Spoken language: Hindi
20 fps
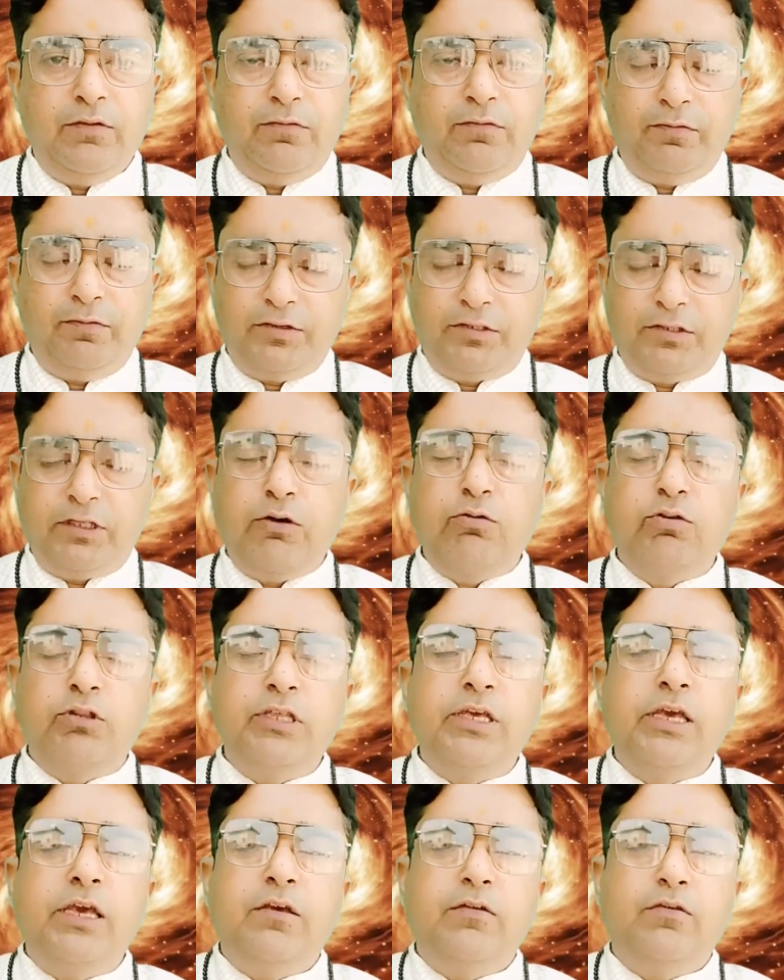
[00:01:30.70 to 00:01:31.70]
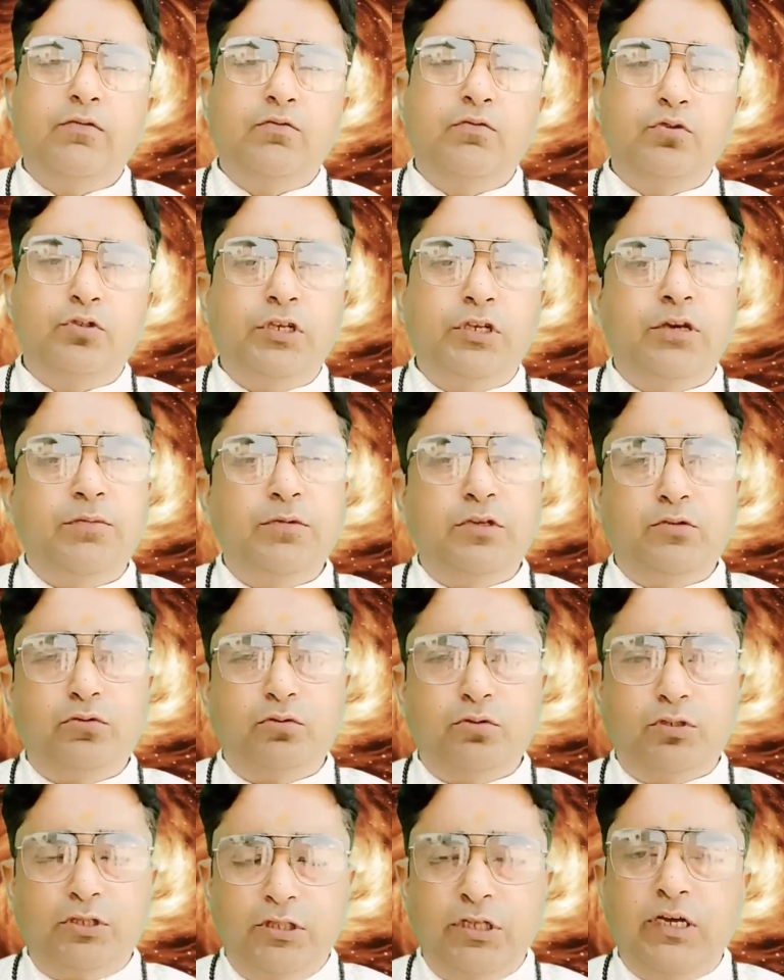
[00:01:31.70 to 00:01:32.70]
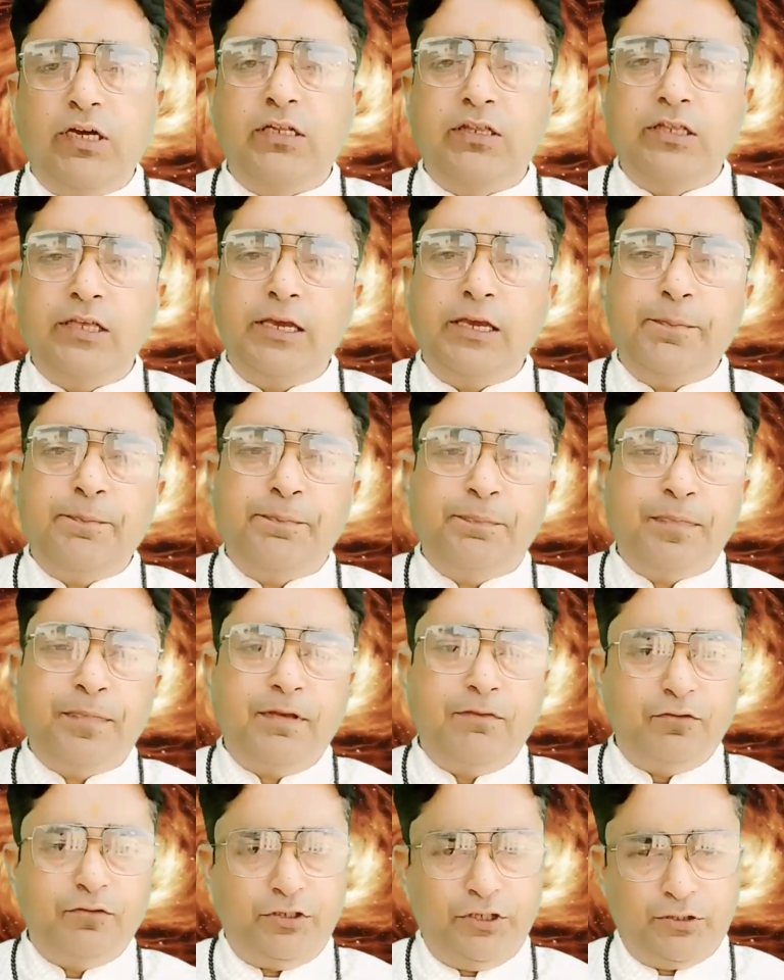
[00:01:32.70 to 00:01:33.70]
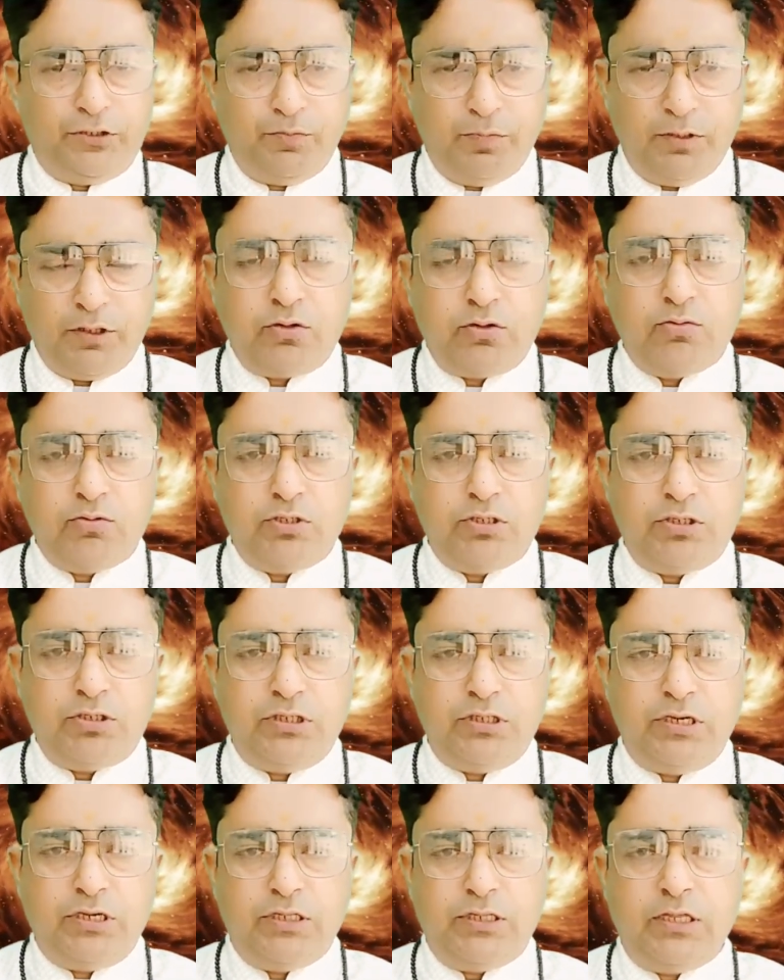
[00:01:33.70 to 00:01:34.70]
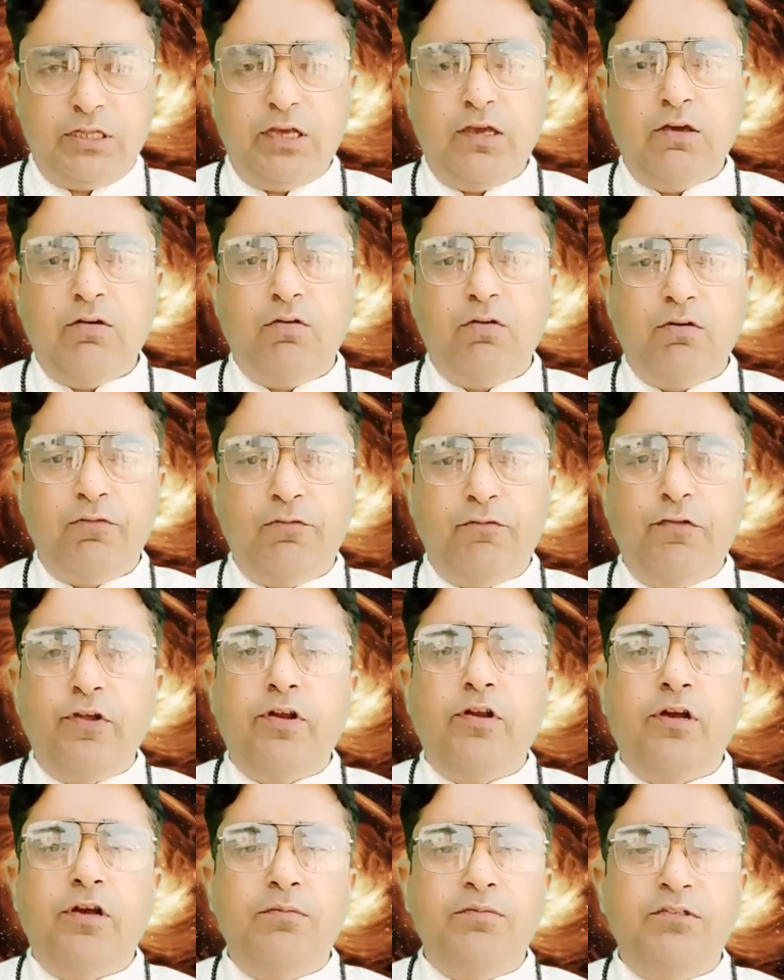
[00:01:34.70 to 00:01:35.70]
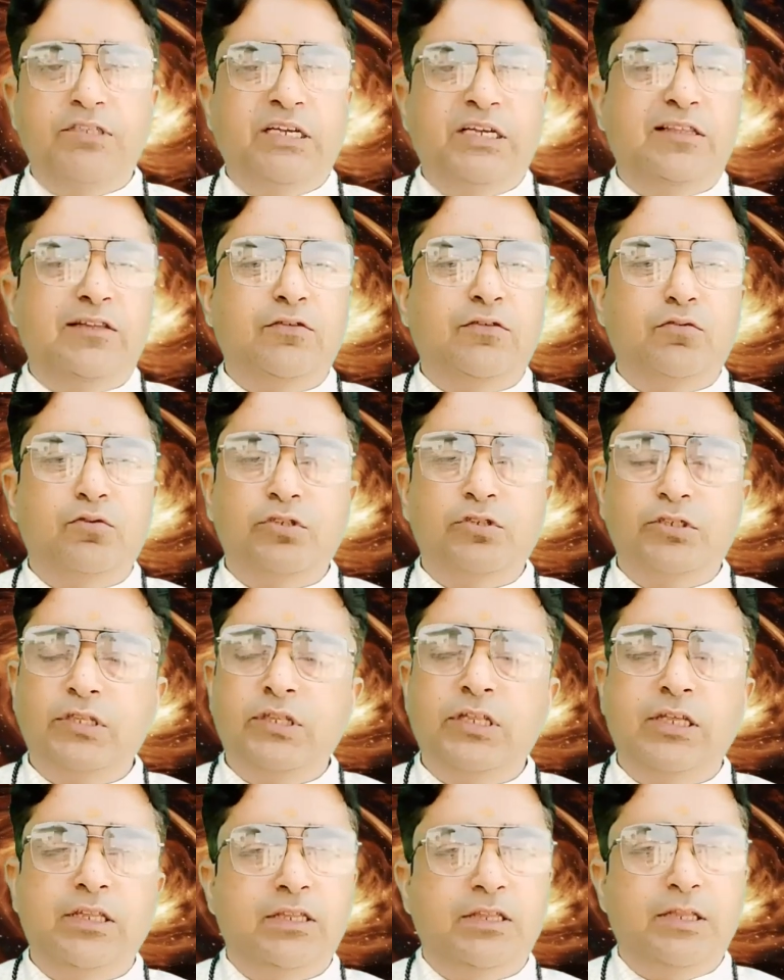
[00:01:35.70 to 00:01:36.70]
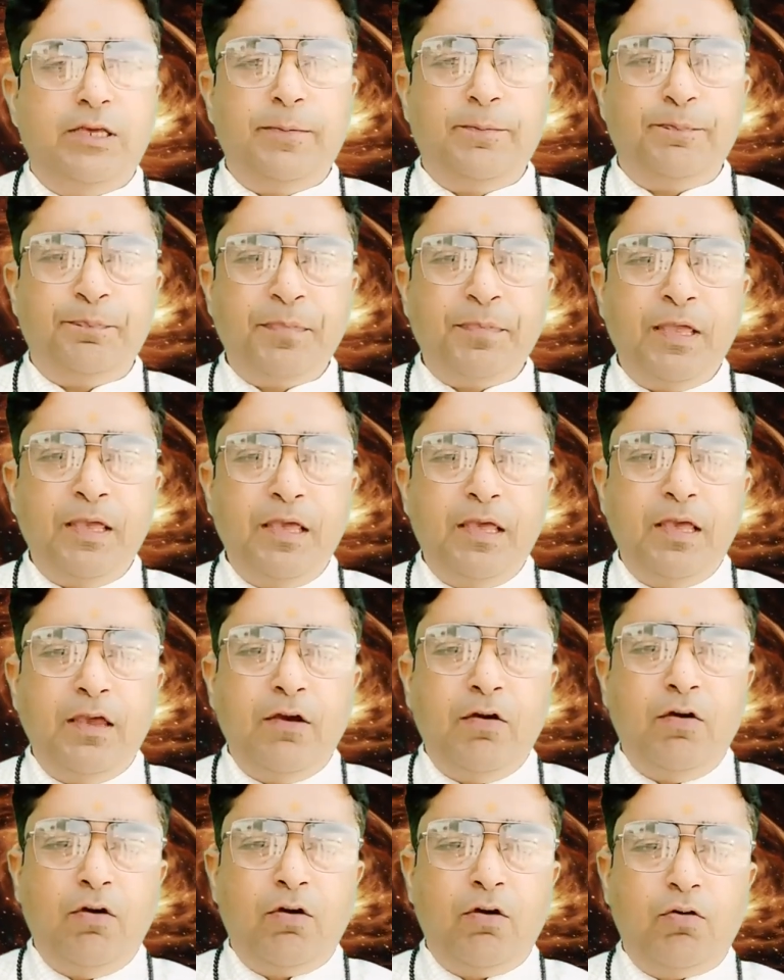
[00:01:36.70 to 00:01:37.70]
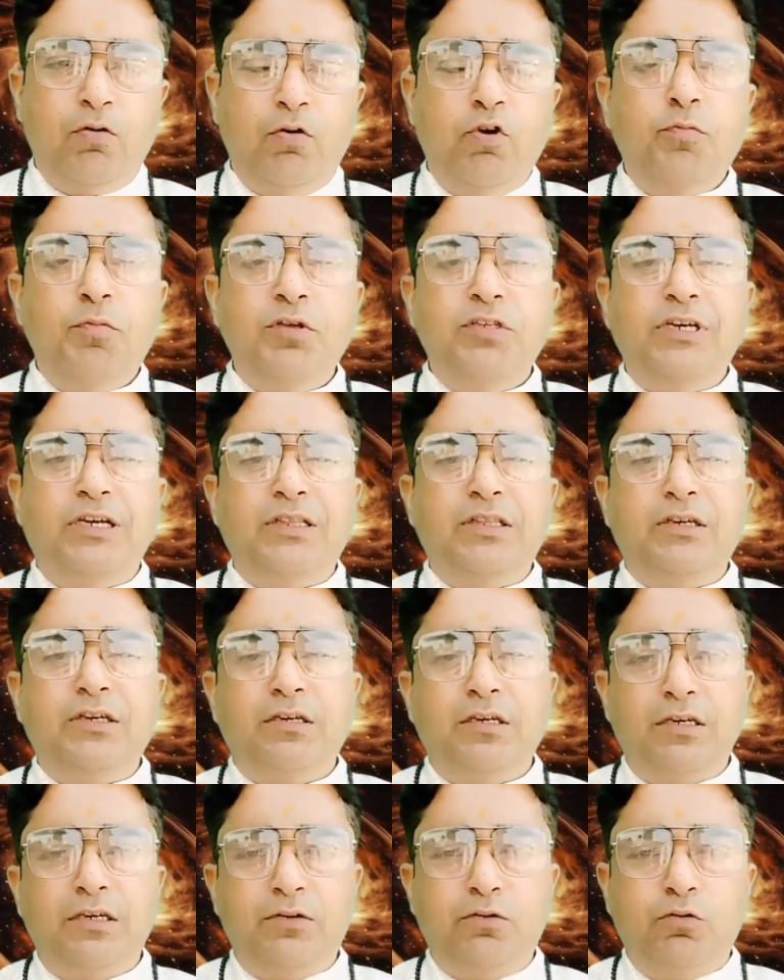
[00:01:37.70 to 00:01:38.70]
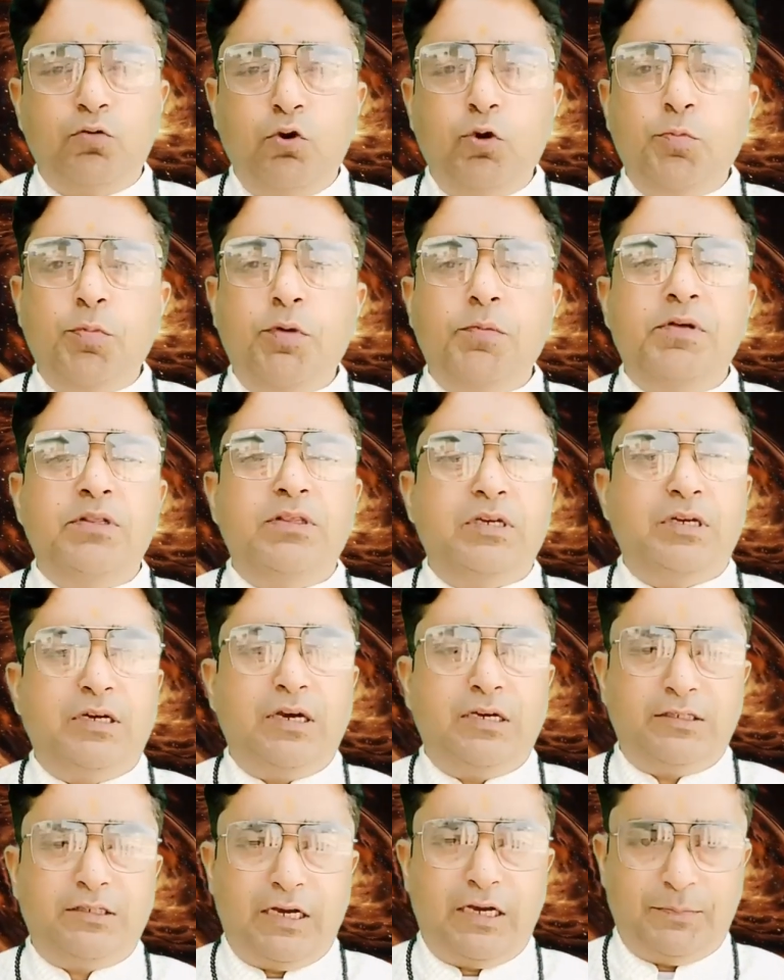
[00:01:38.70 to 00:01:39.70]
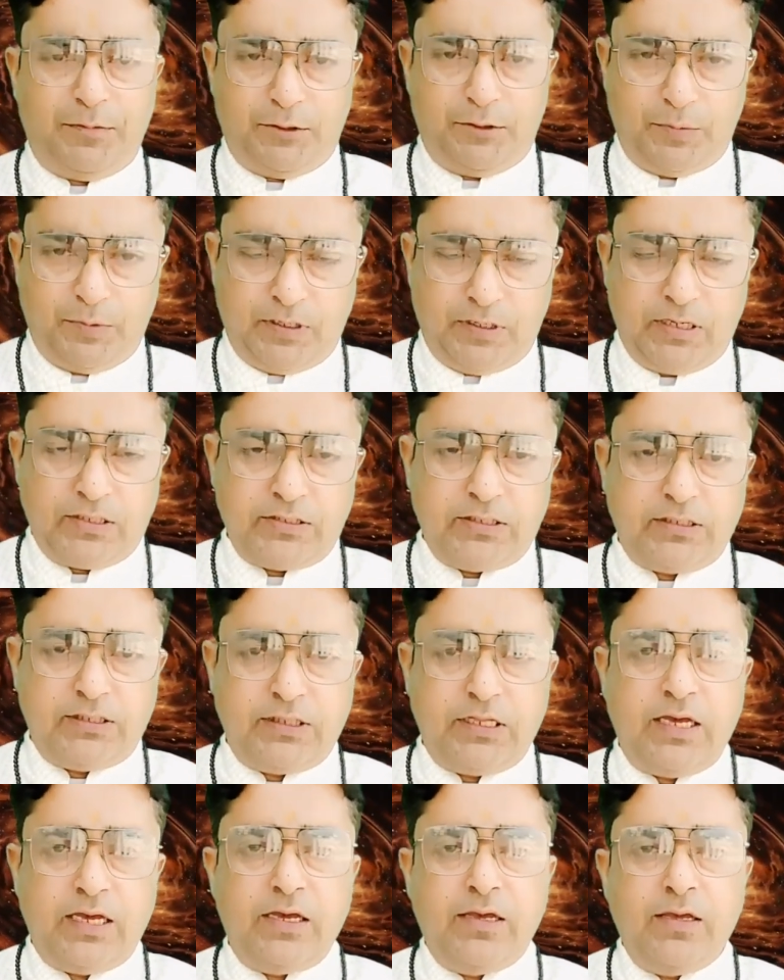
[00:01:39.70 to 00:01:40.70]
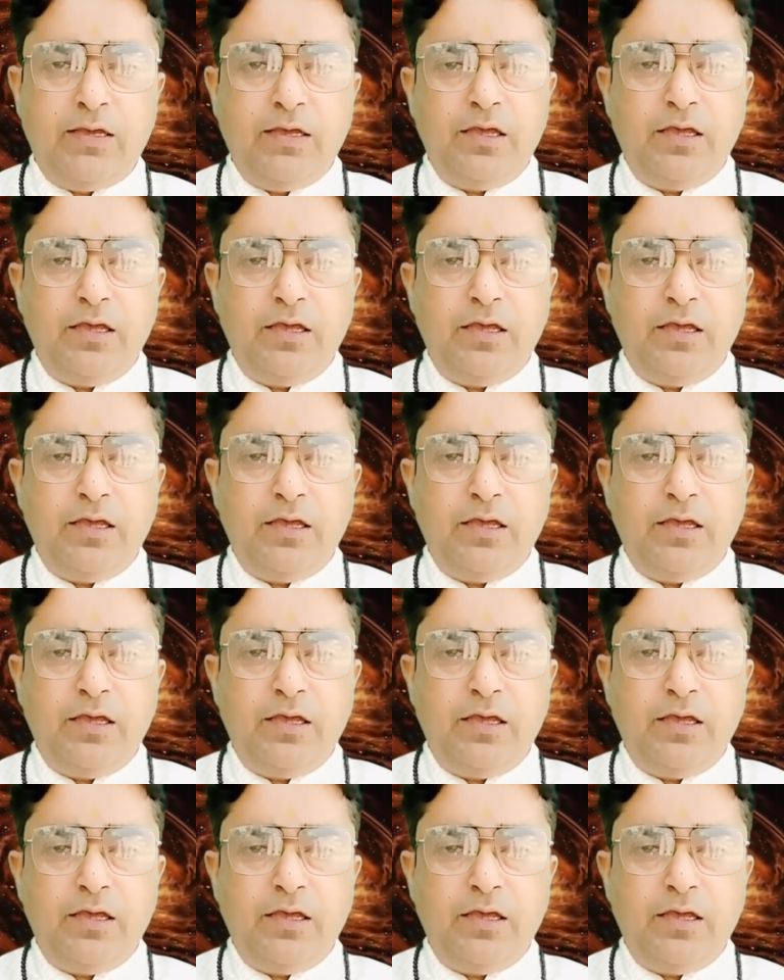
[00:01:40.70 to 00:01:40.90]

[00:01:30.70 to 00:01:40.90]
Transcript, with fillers: व्यवस्था होती है उससे हम इसको सिद्ध करते हैं विशेष मंत्रों से सिद्ध करते हैं और फिर हम जातक को इसे देते हैं और कोई भी जातक कोई भी मंत्र का जाप इस पर कर सकता है